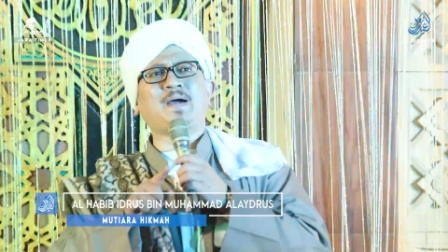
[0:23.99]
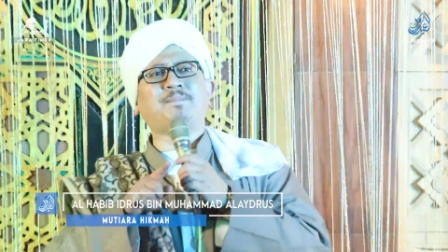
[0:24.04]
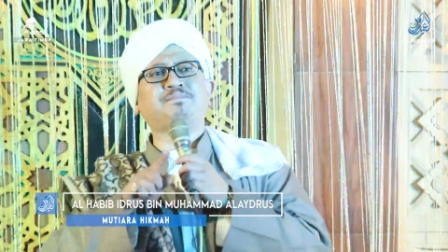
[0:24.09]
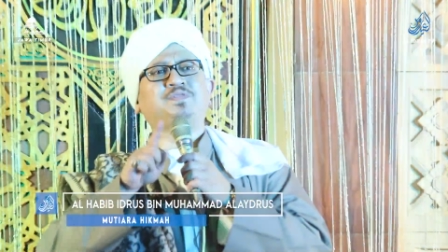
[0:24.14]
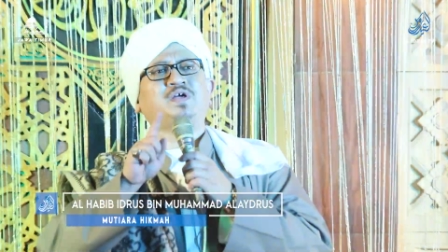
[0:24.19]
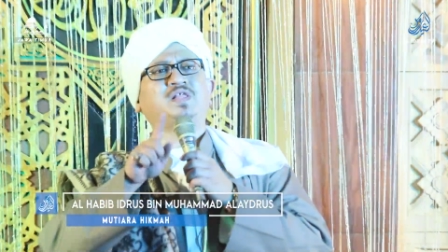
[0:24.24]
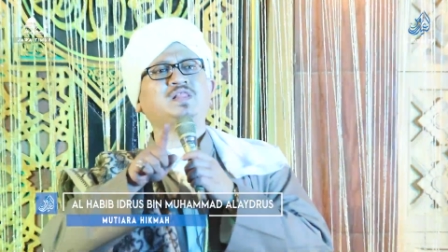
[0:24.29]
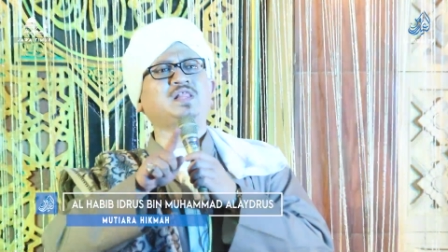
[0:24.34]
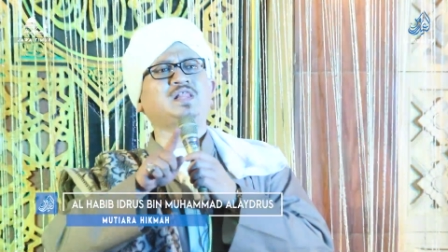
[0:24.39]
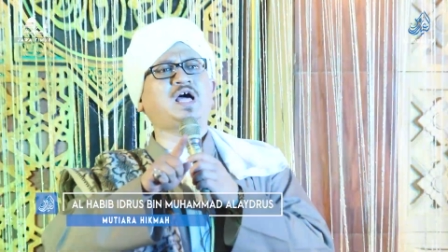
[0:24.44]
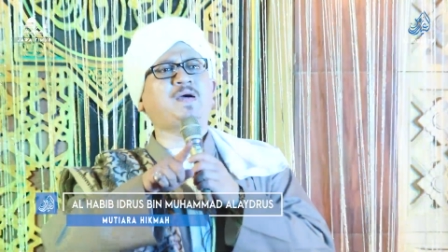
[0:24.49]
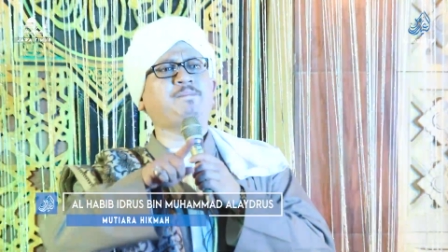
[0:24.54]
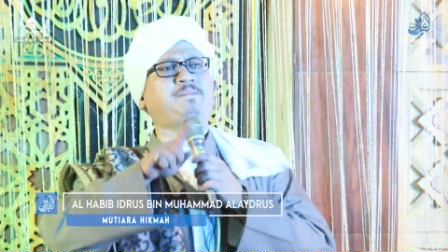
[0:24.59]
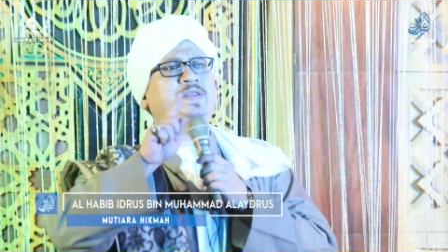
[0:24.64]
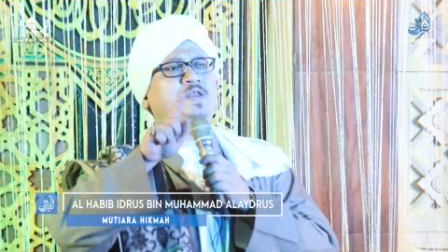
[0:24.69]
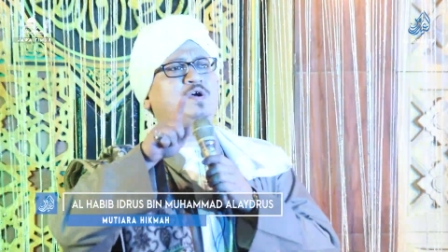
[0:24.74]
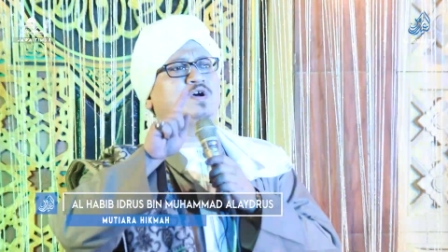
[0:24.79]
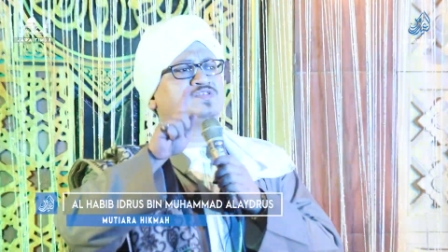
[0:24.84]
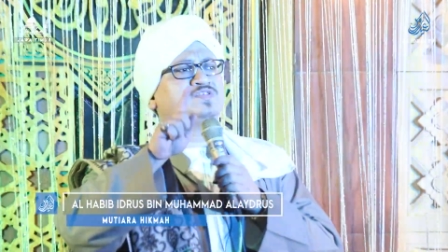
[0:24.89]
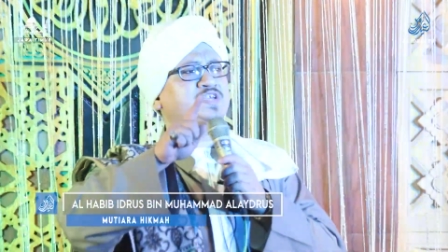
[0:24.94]
Abdullah
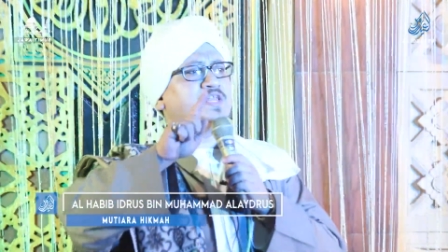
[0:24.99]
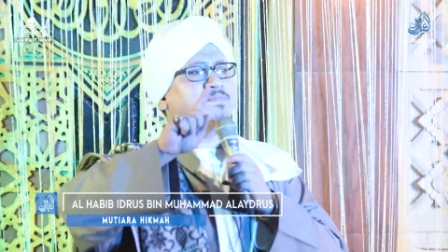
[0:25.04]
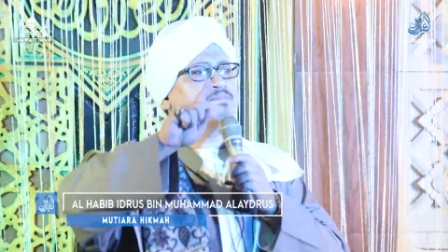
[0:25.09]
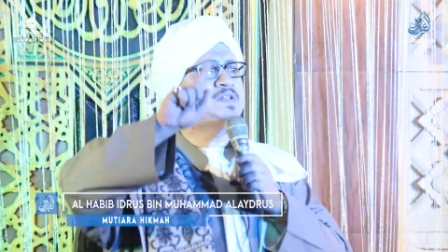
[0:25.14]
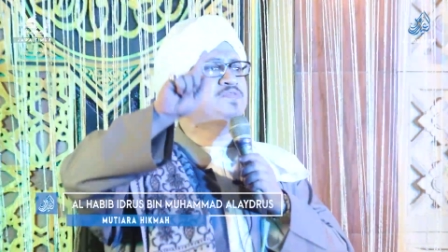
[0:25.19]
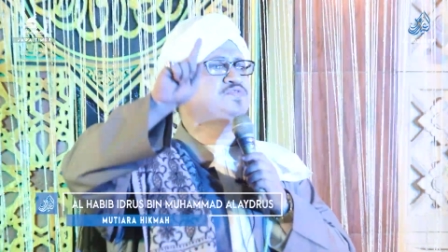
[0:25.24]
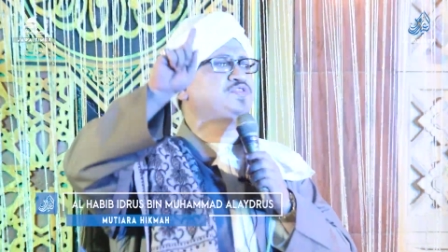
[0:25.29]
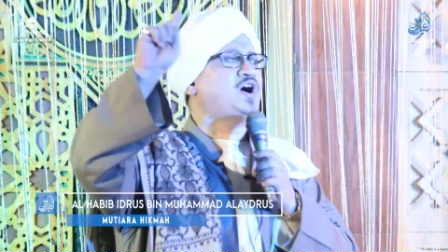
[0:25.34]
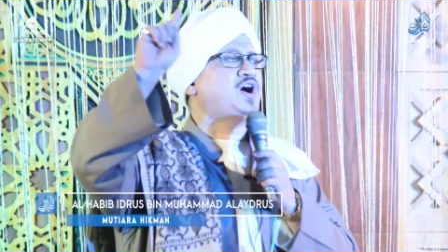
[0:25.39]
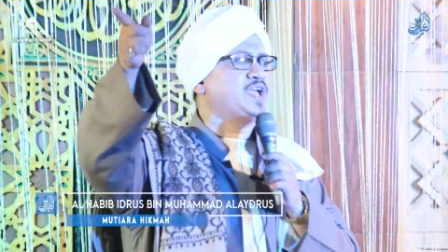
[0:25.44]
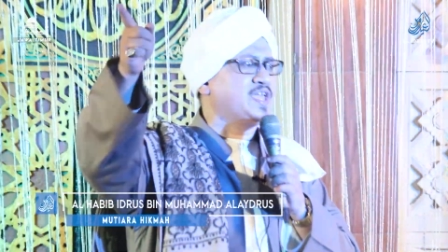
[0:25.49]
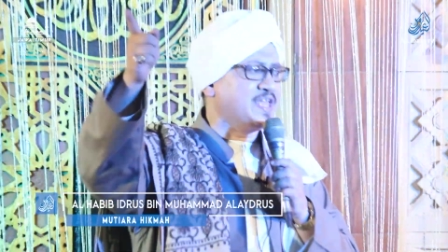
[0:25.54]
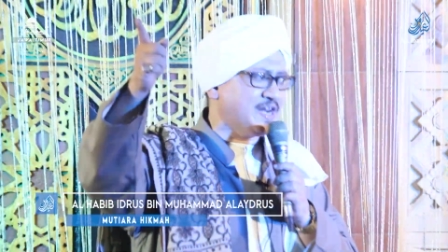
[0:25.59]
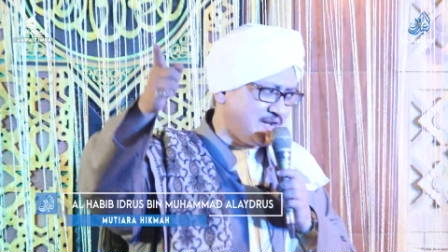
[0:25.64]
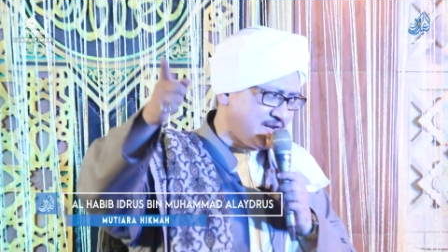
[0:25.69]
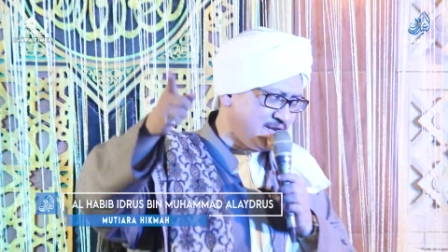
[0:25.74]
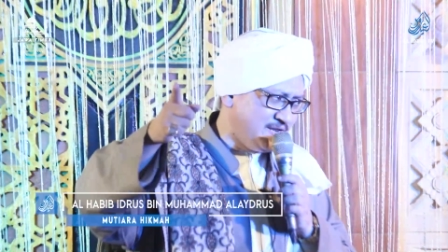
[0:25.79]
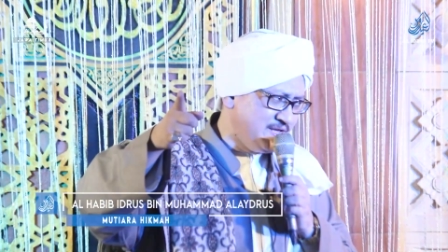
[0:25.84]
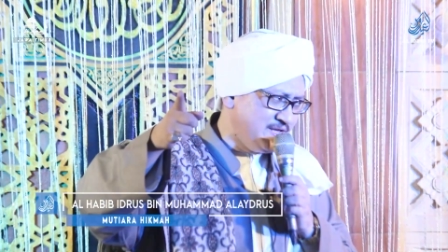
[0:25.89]
bin Husin bin Tahir